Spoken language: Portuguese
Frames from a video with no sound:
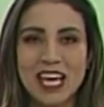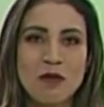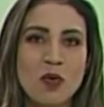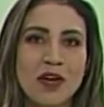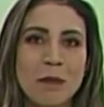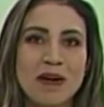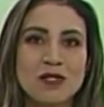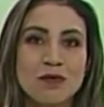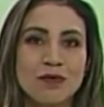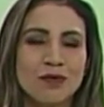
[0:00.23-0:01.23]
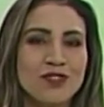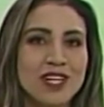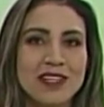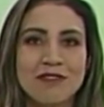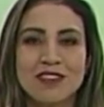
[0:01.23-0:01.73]
Quem mora em Passo Fundo
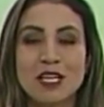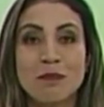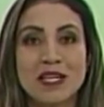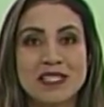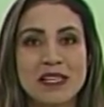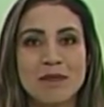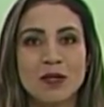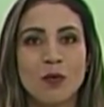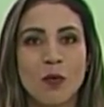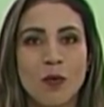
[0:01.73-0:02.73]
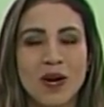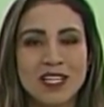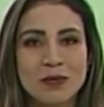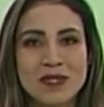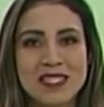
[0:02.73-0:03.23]
já deve ter percebido o
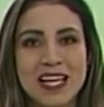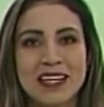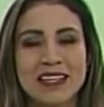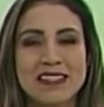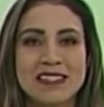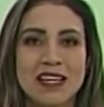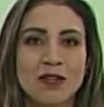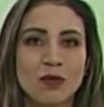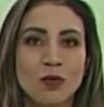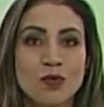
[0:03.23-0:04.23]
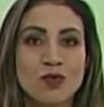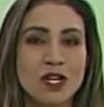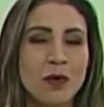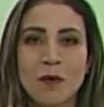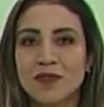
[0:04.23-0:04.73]
quanto está crescendo o uso
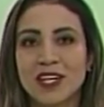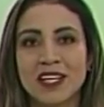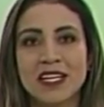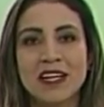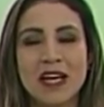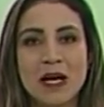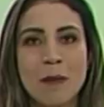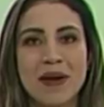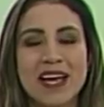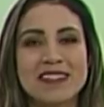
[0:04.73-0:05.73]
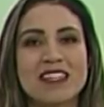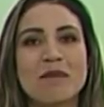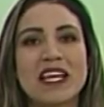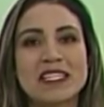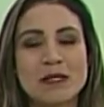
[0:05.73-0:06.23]
de container para
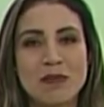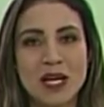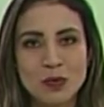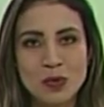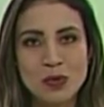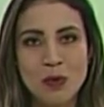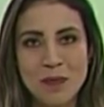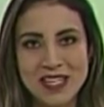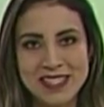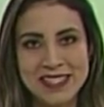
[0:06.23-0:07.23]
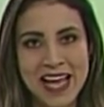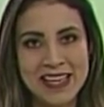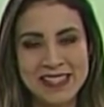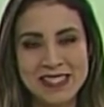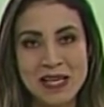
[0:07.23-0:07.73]
estabelecimentos
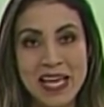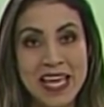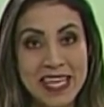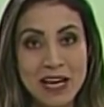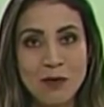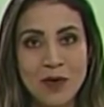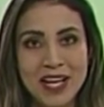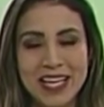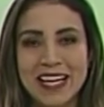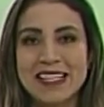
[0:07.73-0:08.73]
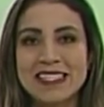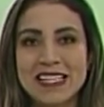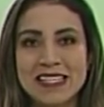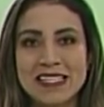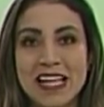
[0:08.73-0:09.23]
comerciais. E agora cresce
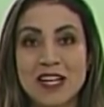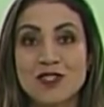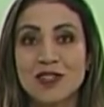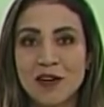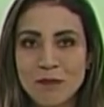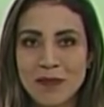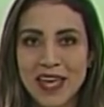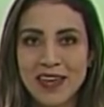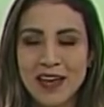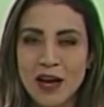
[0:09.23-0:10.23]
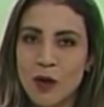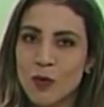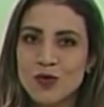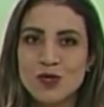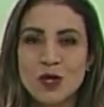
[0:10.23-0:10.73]
na cidade também o
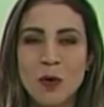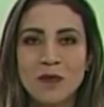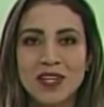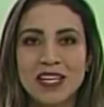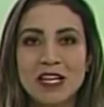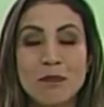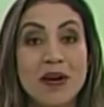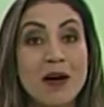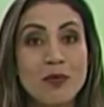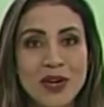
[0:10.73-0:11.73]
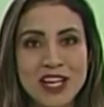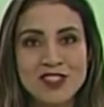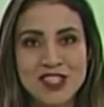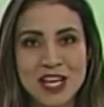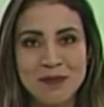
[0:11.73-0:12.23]
uso de container para
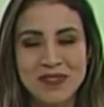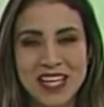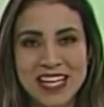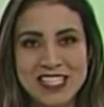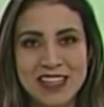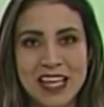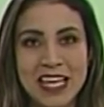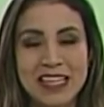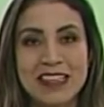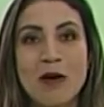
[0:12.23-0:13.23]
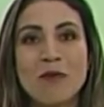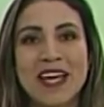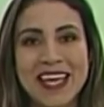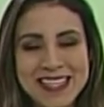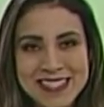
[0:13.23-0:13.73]
moradia. Já tem até um
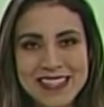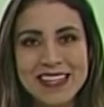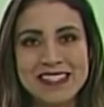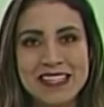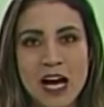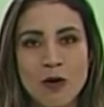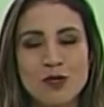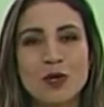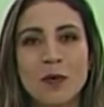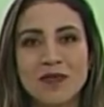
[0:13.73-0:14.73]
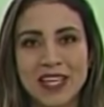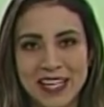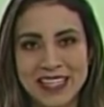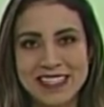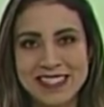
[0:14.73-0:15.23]
residencial de
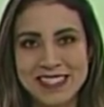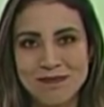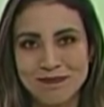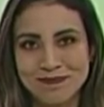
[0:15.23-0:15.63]
containers.